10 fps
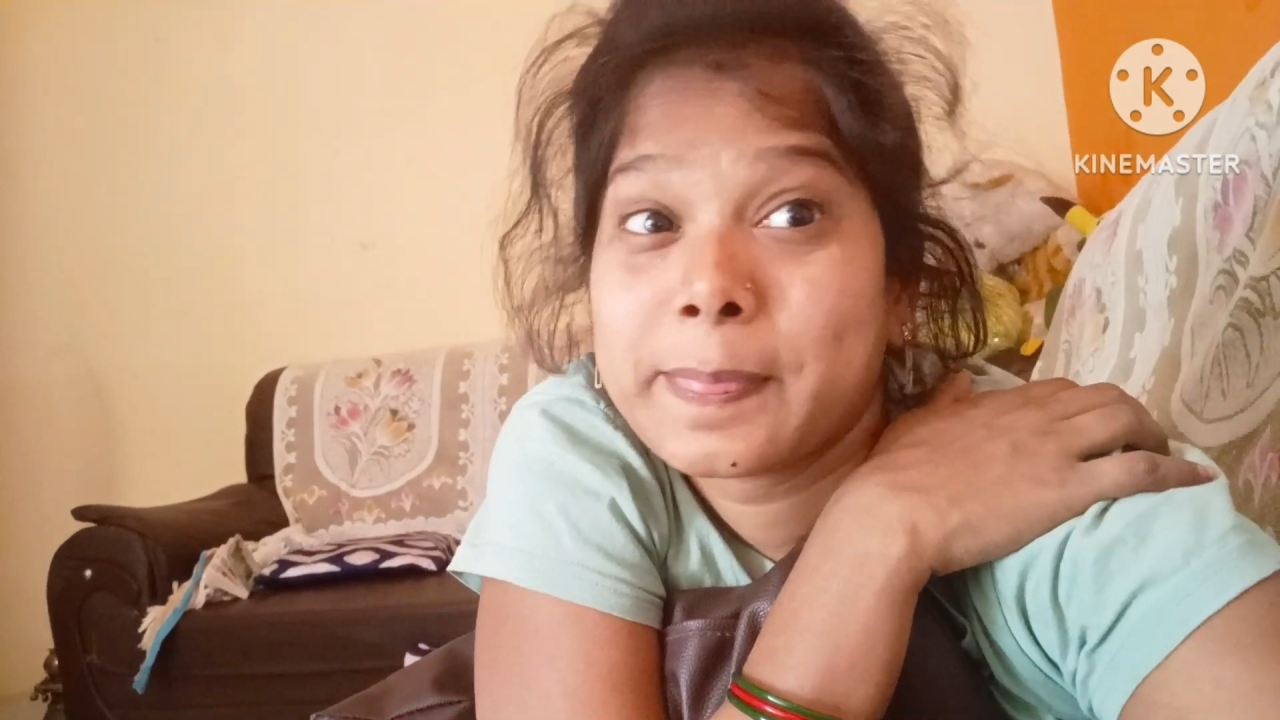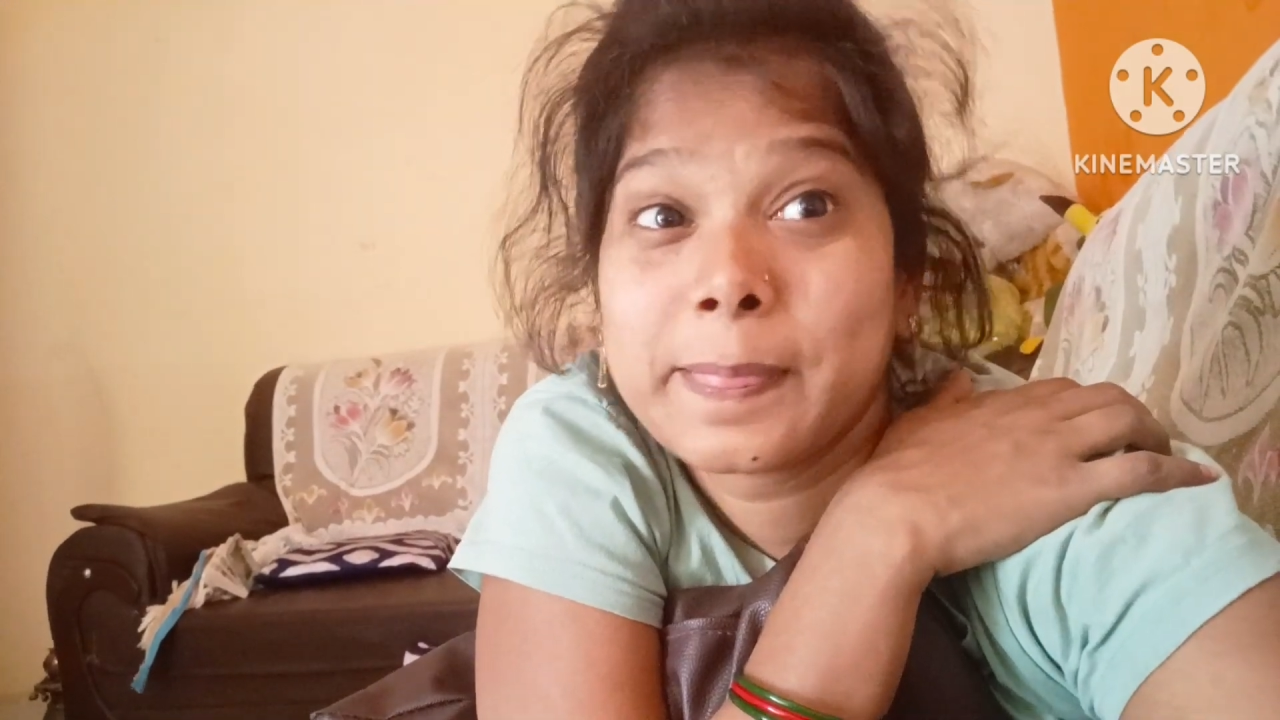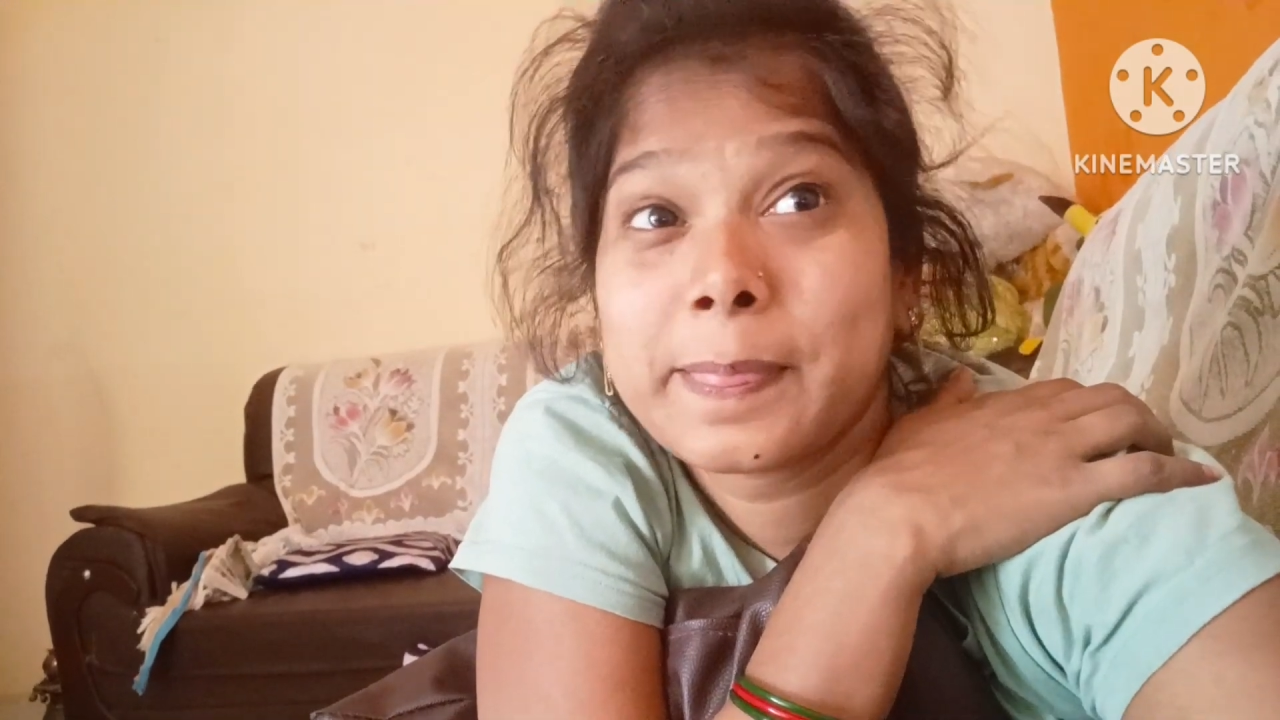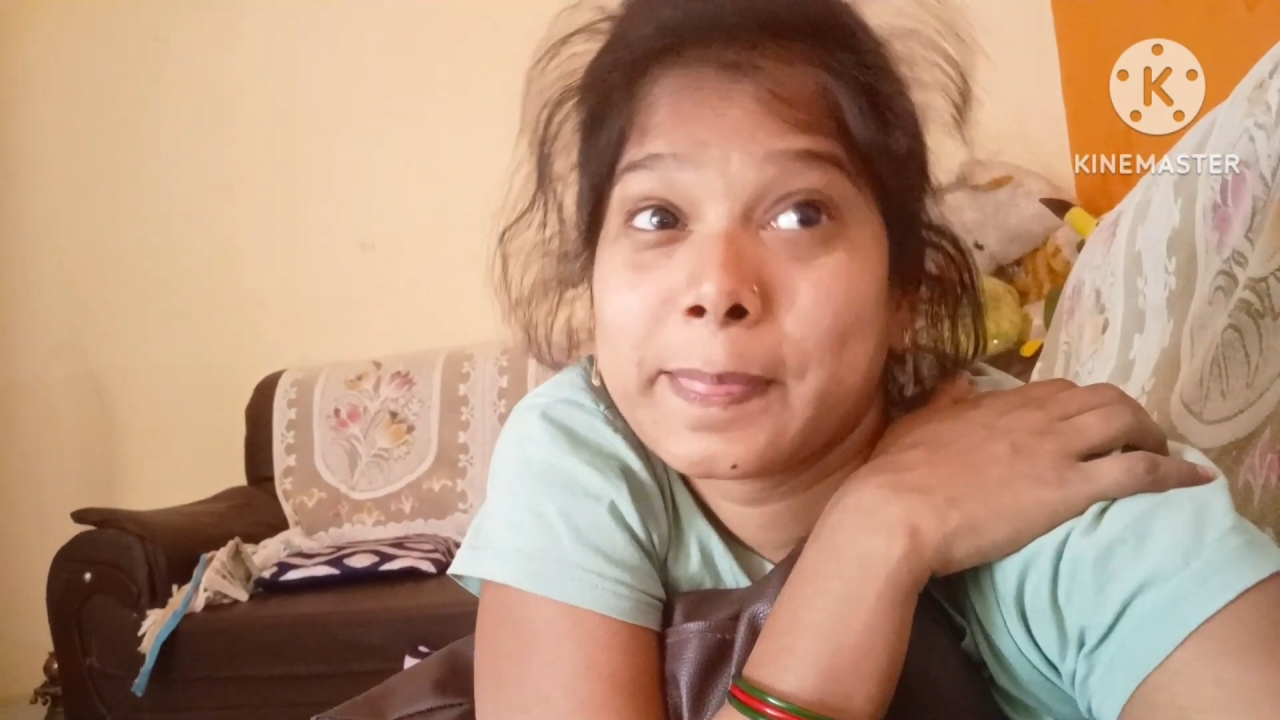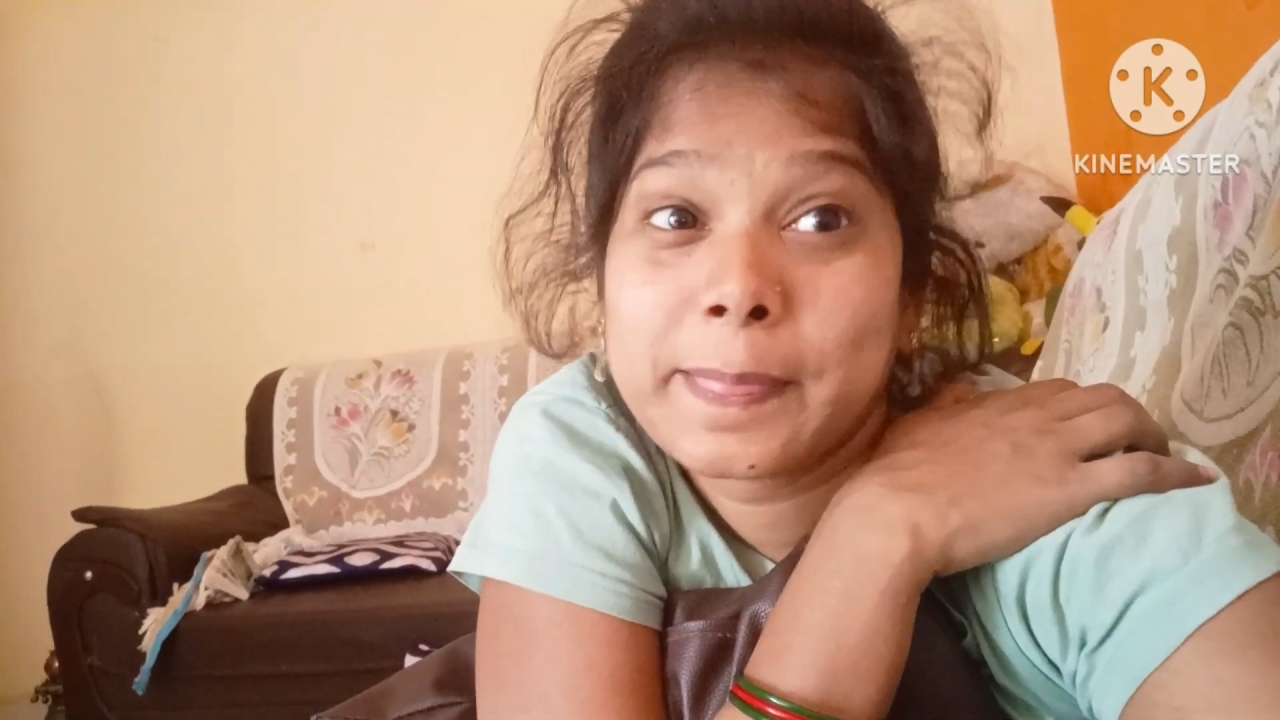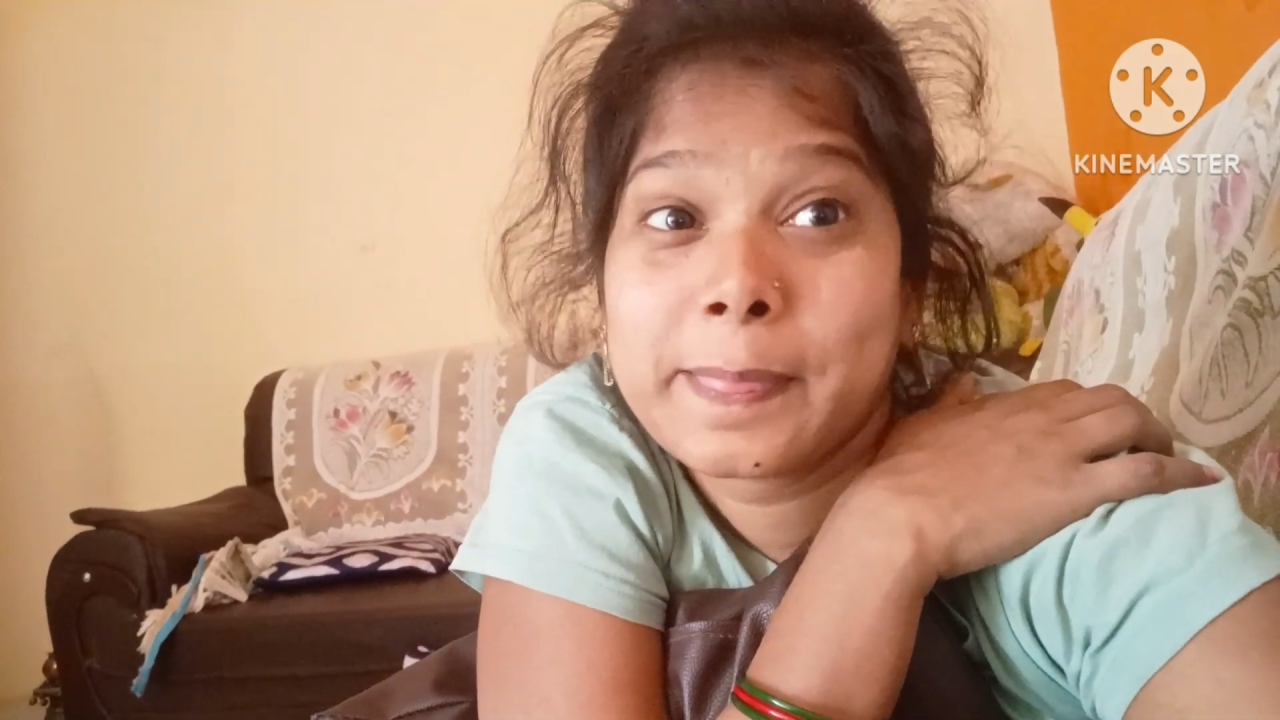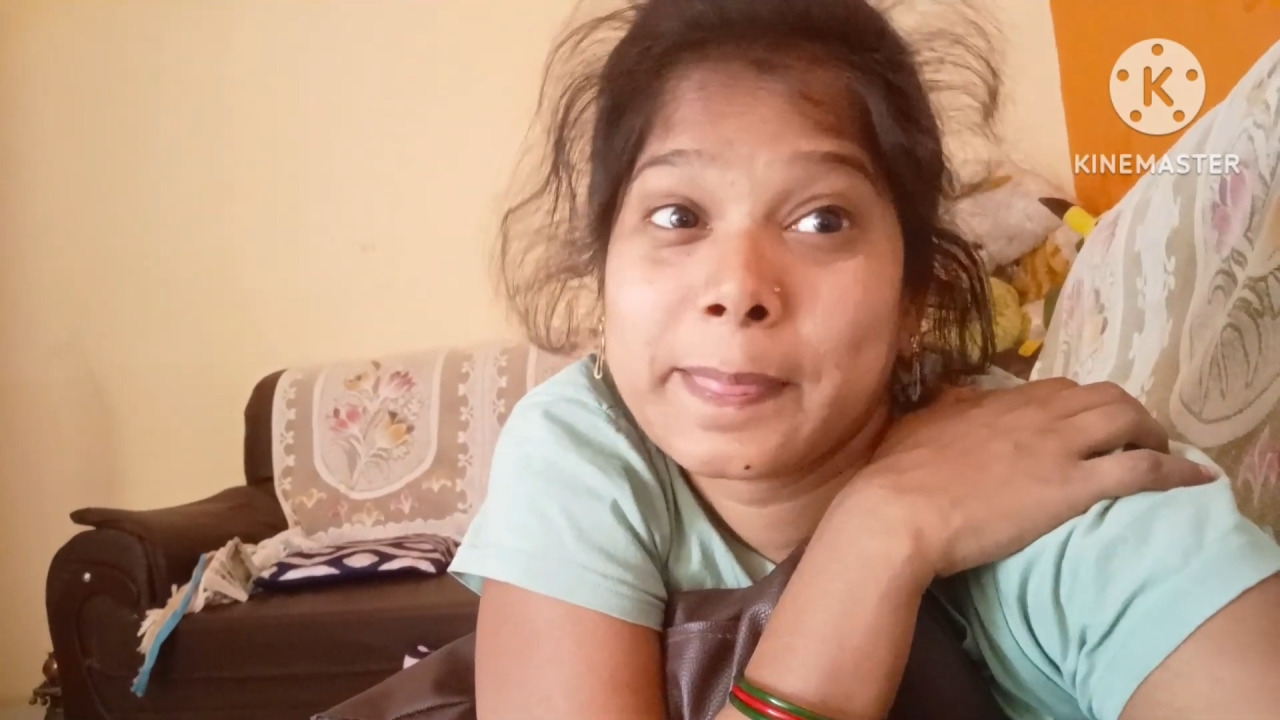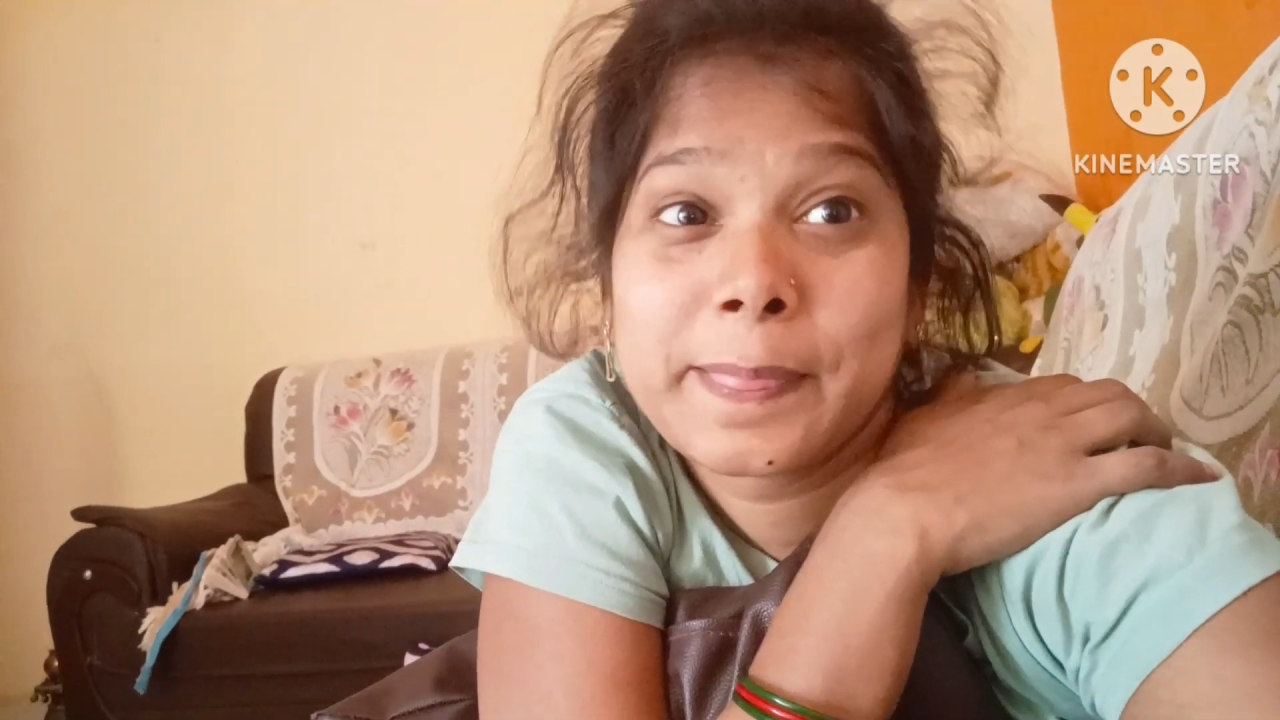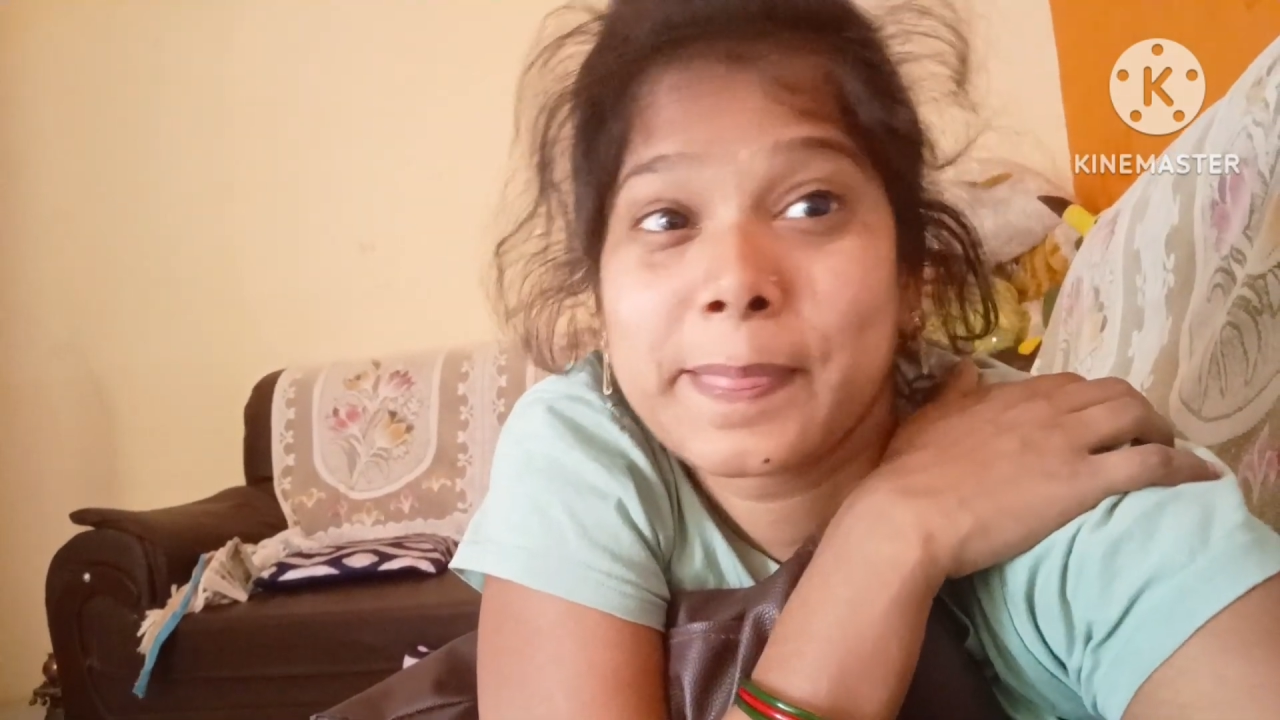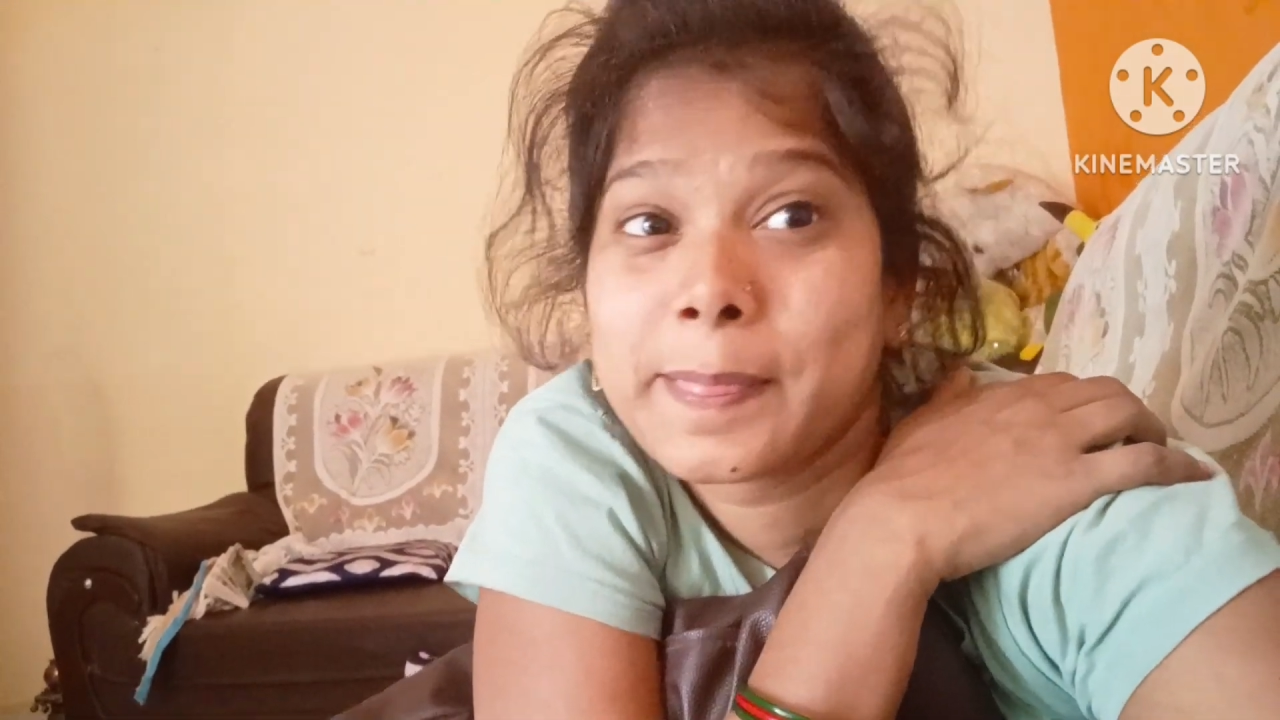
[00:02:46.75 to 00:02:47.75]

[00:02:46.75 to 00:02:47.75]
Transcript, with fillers: చెప్పట్లేదు